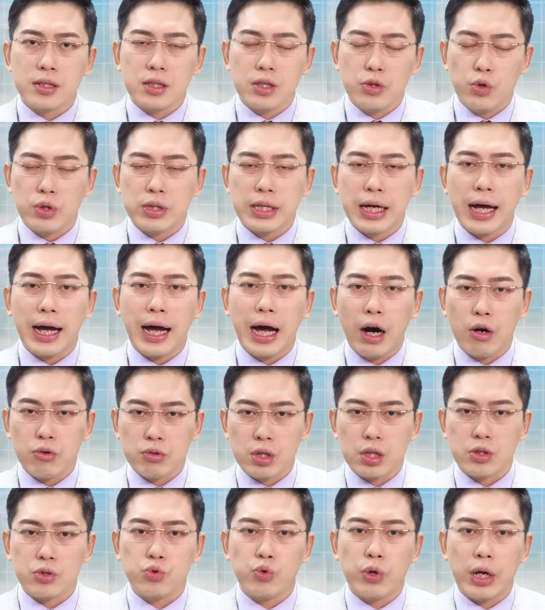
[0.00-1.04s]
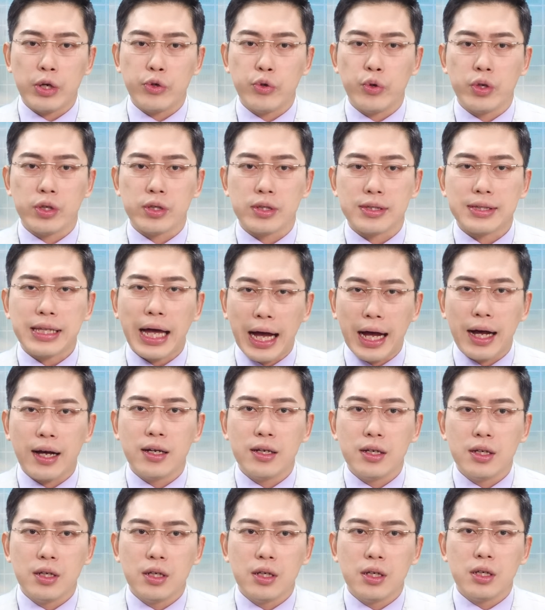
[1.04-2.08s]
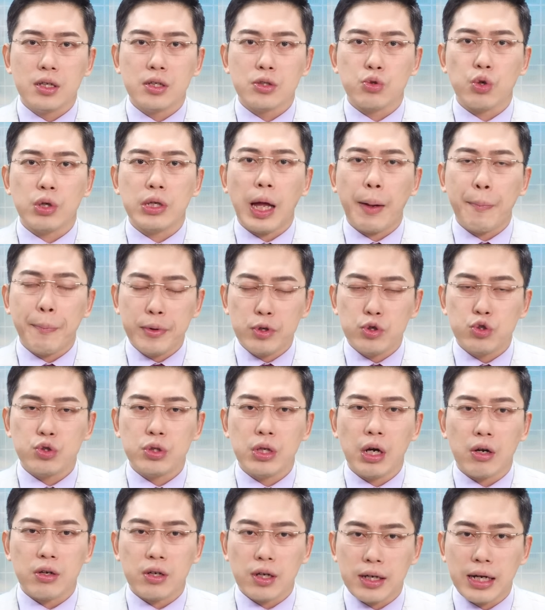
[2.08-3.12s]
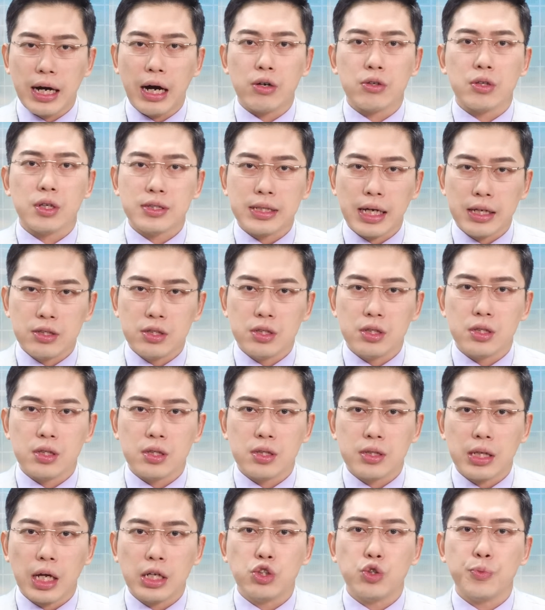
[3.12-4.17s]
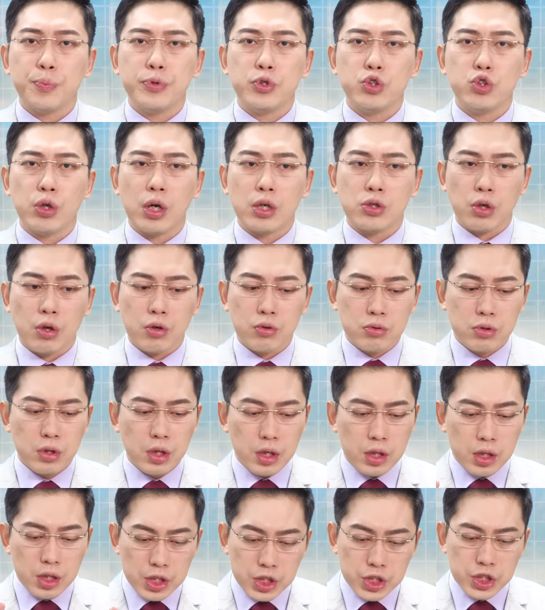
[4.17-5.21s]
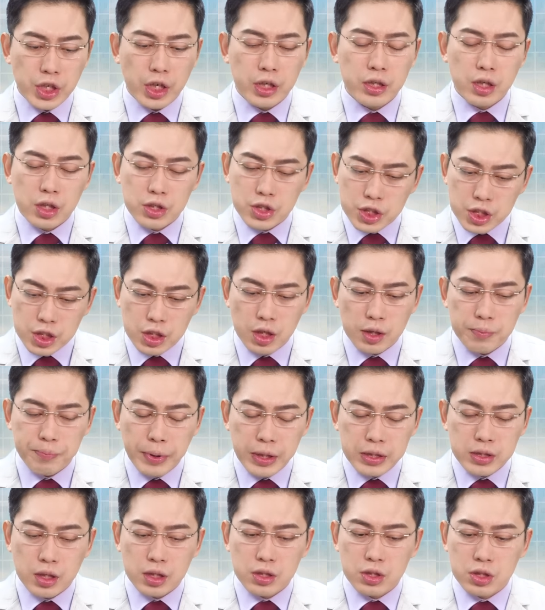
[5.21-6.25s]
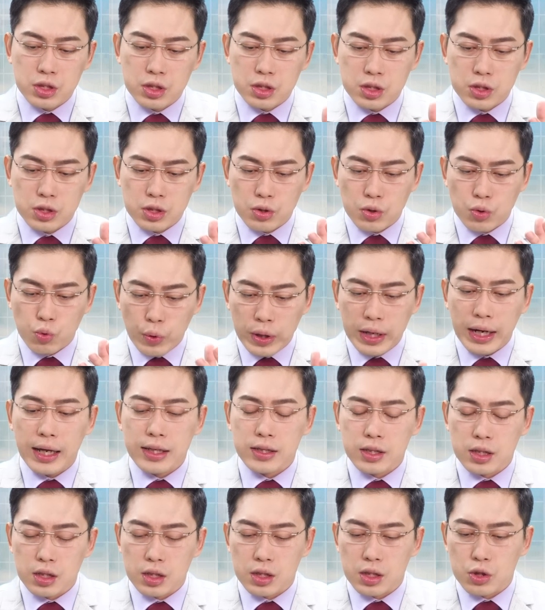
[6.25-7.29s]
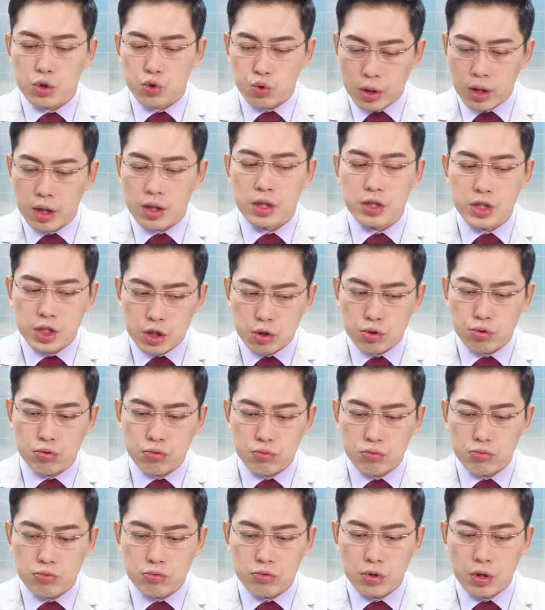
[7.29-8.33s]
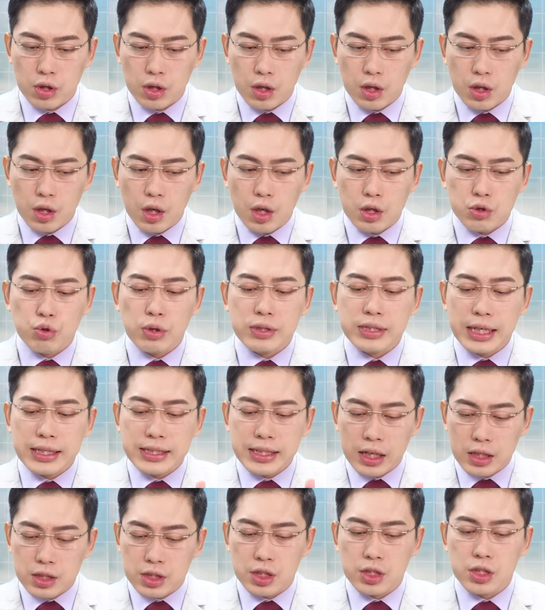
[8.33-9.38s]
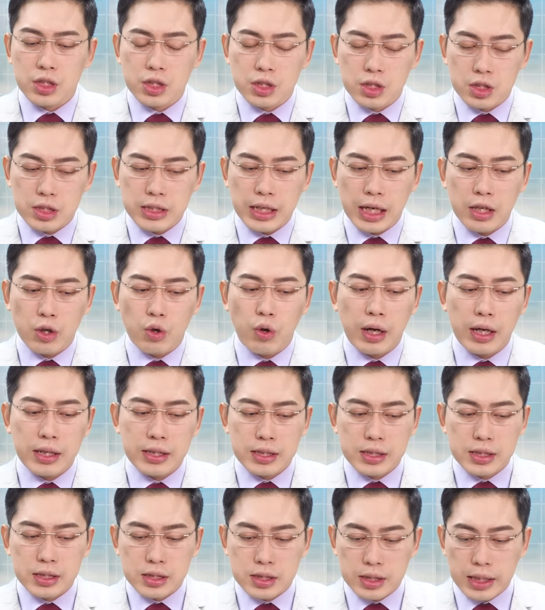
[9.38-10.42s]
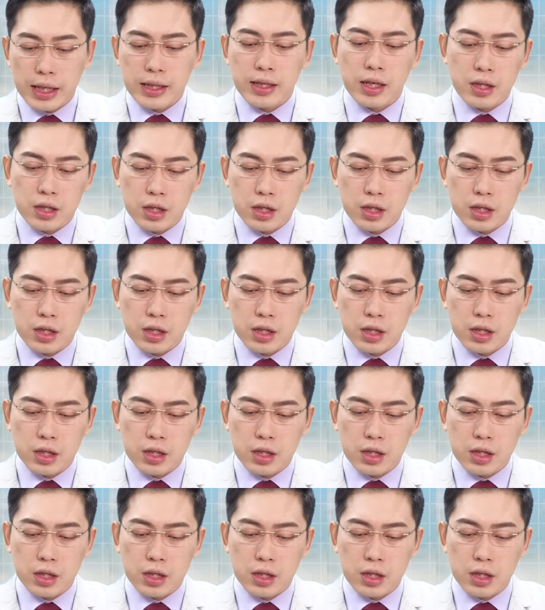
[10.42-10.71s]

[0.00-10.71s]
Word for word: 因为它耗能越来越大，所以它必须要更好的散热，它是必须要从以前的气冷变成是未来的水冷技术。嗯，所以在这样情境之下的话，这两档